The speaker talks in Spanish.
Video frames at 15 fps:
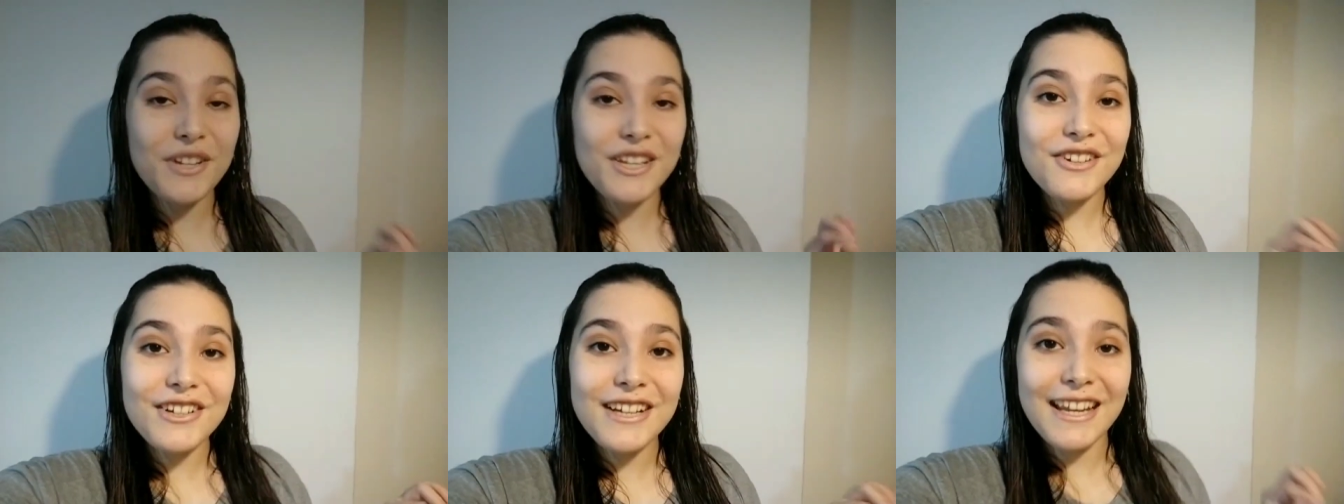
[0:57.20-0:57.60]

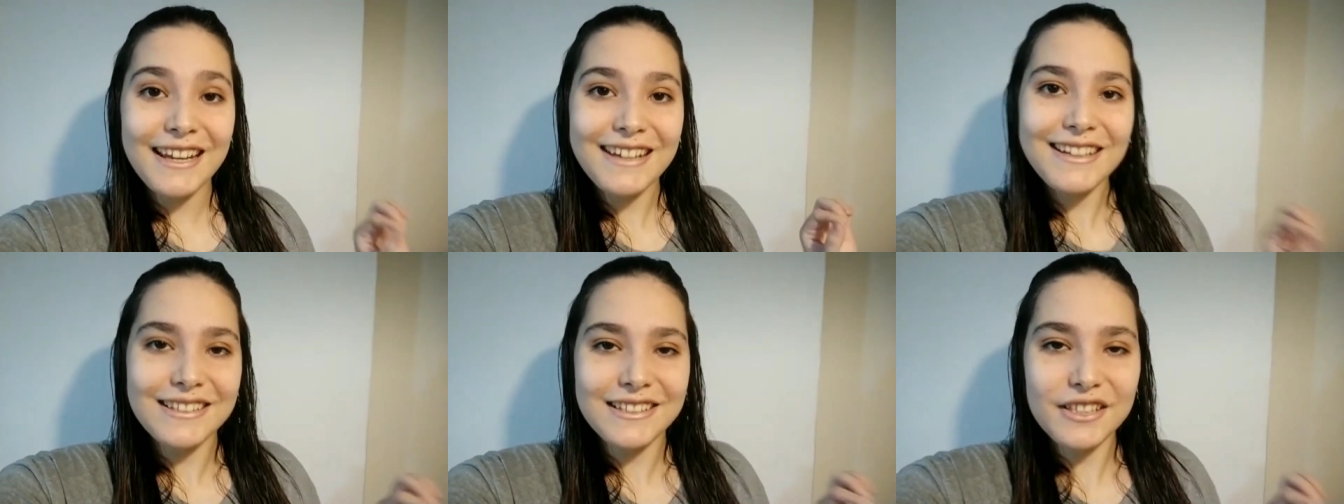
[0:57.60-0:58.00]
vieron
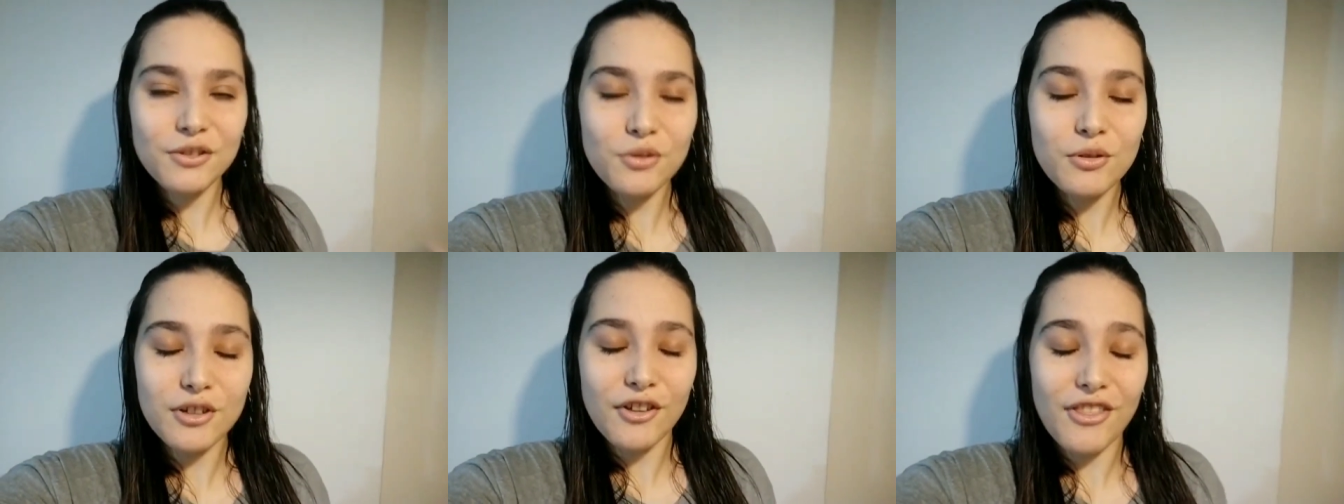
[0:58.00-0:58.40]
en el
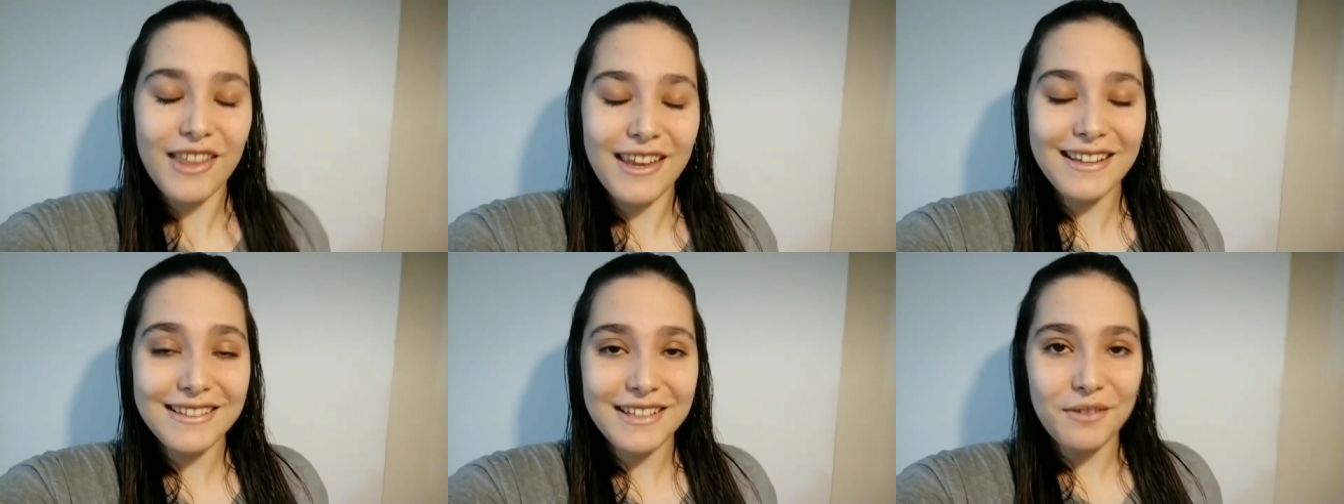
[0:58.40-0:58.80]
título de
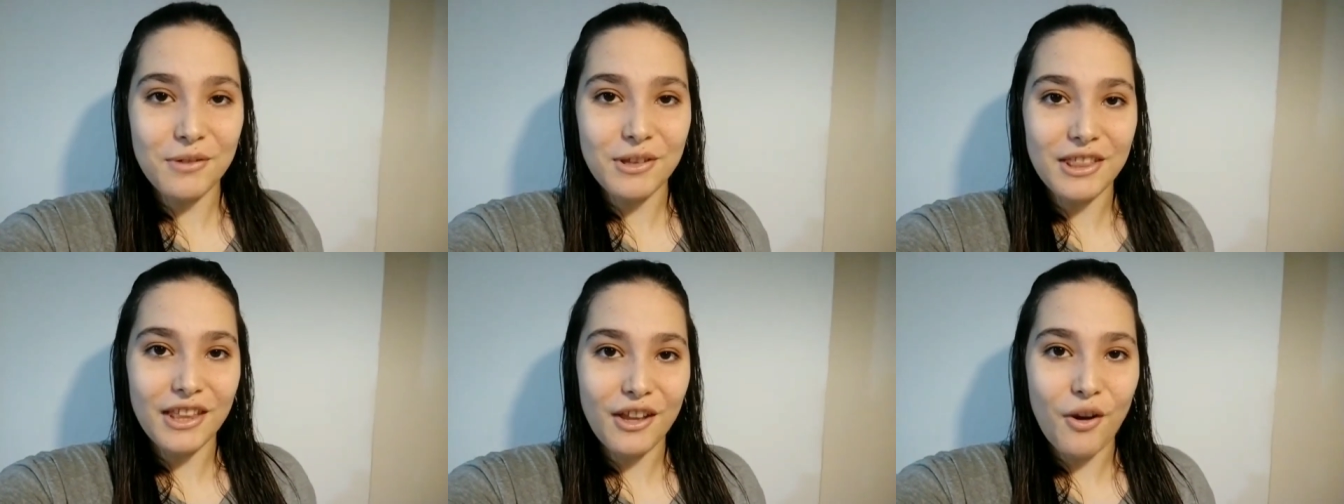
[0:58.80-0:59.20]
este
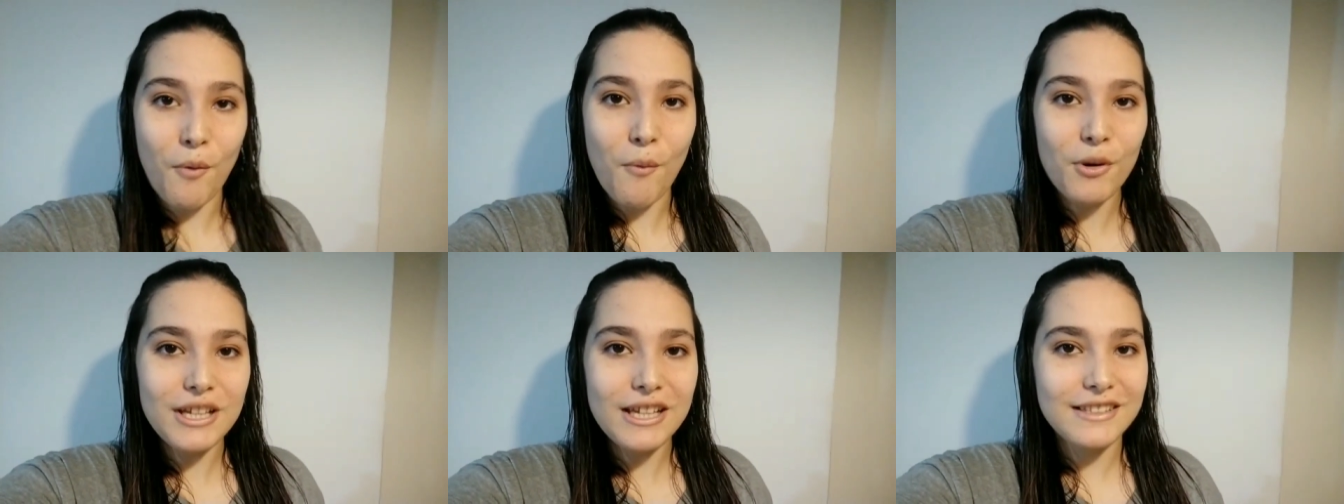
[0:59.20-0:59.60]
video,
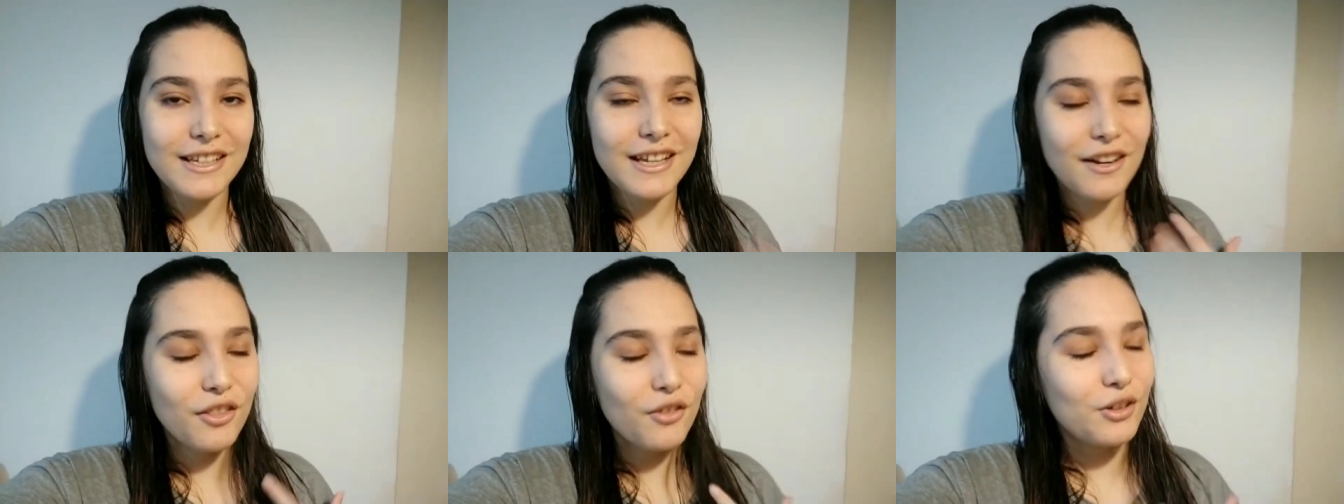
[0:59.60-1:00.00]
voy a
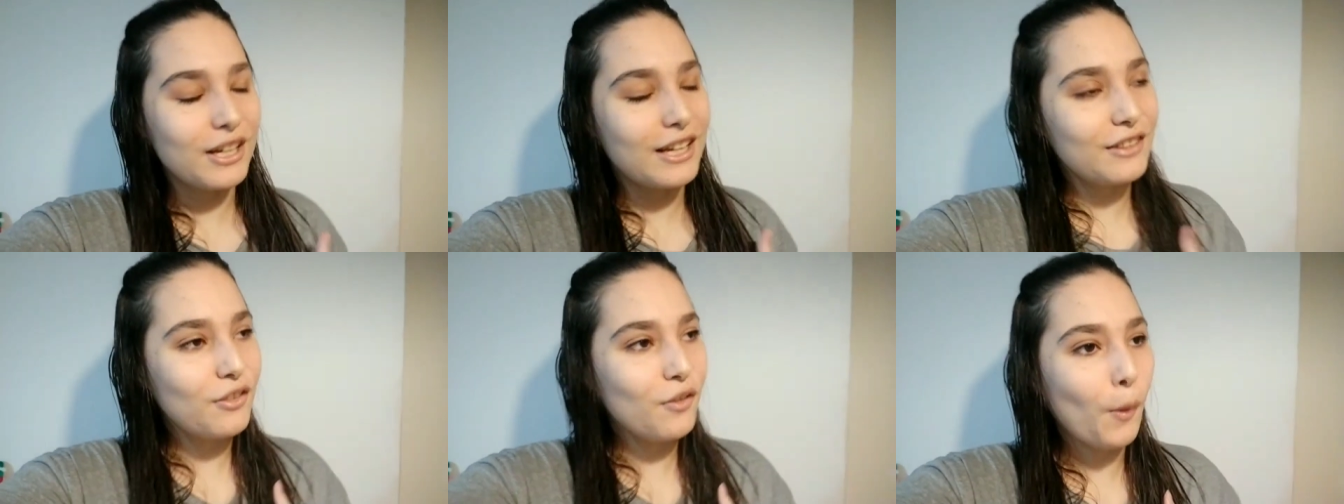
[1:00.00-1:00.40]
estar
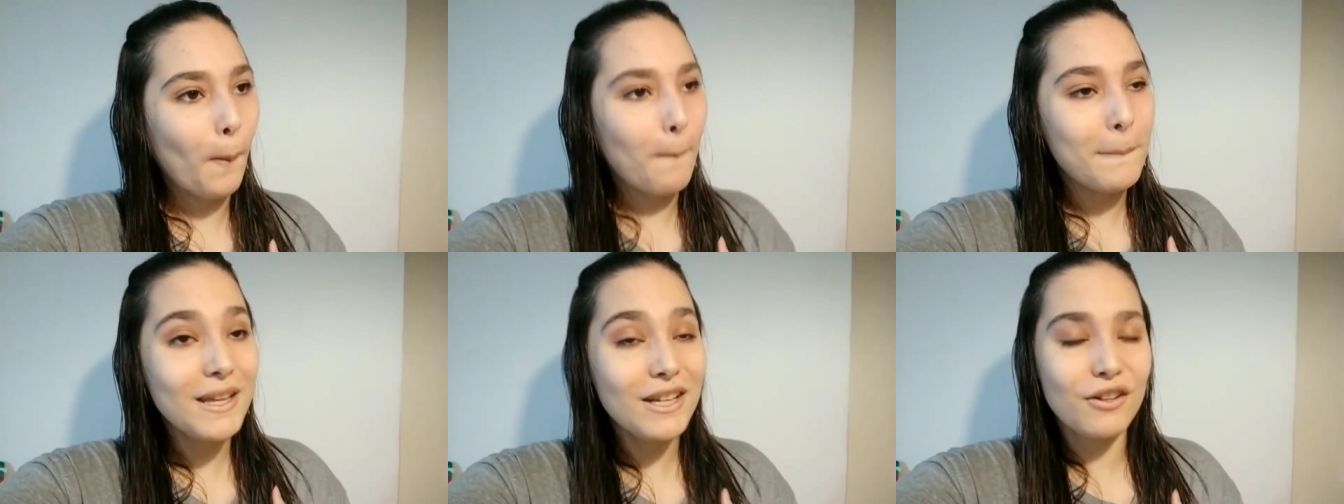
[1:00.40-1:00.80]
donando
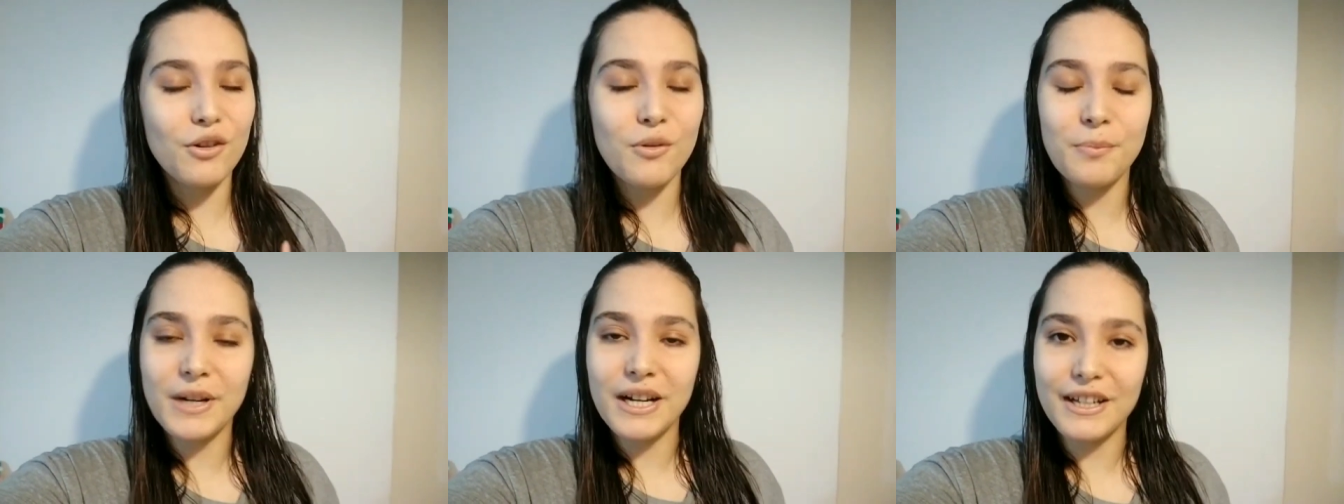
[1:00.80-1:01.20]
mi
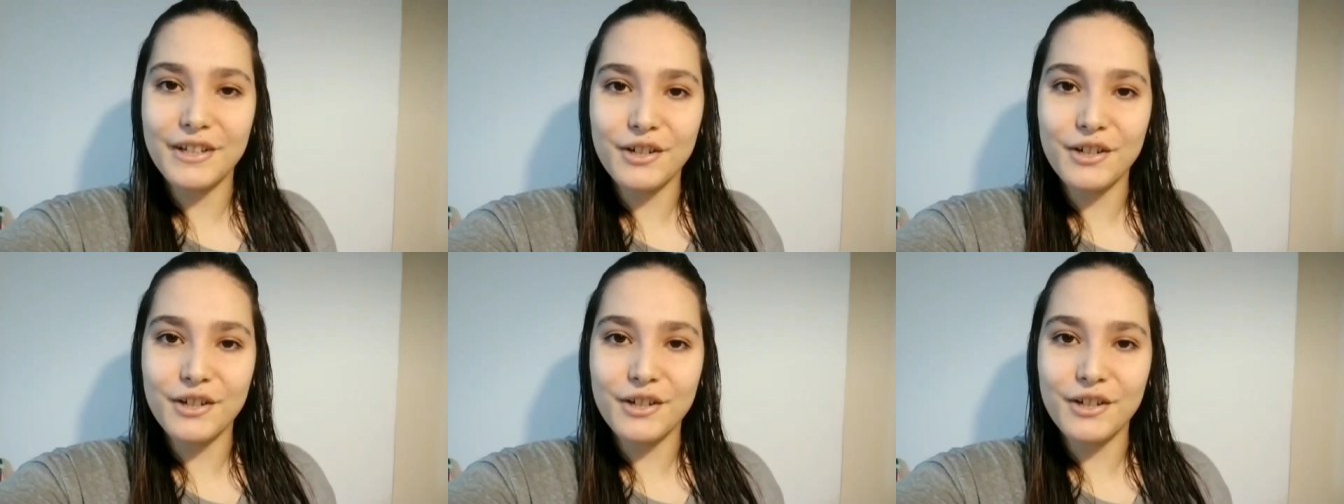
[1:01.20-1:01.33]
ropa,